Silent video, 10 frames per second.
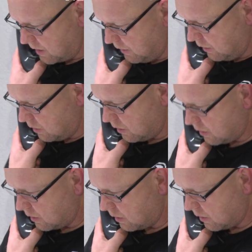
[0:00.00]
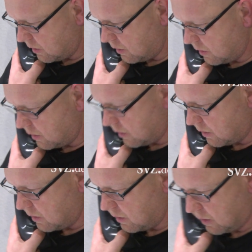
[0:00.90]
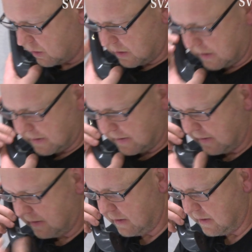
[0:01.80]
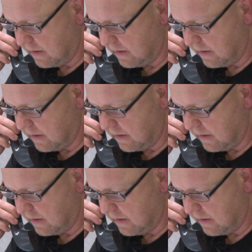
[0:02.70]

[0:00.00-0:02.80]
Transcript: Die vermisste Person ist kein Unbekannter.